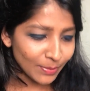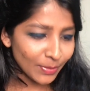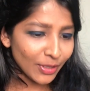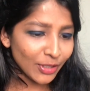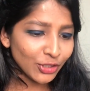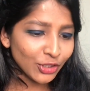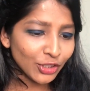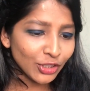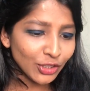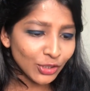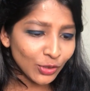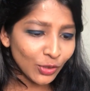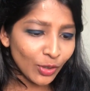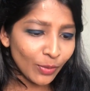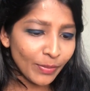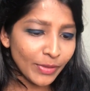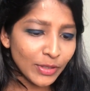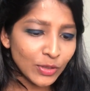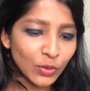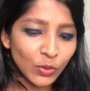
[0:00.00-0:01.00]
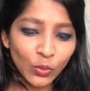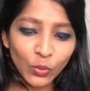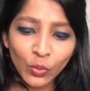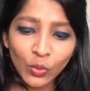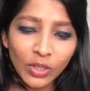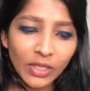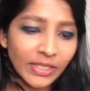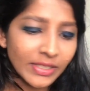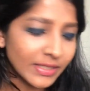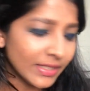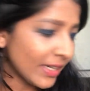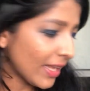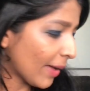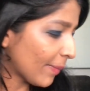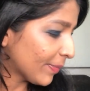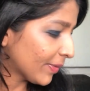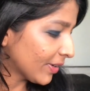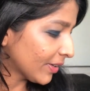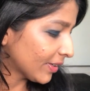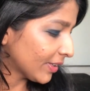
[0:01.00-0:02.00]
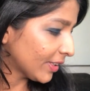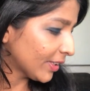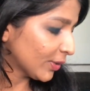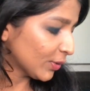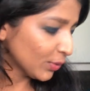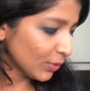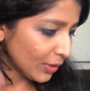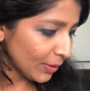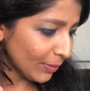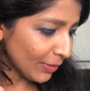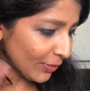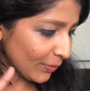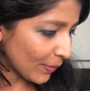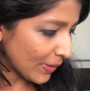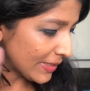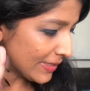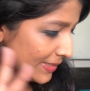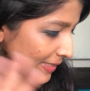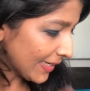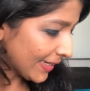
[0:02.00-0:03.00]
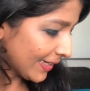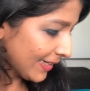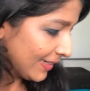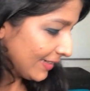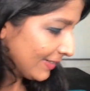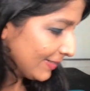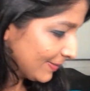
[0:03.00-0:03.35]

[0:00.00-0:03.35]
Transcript: ब्रशेज और मैं इसको उंगली से डैप करके देखूंगी बट वन सेकेंड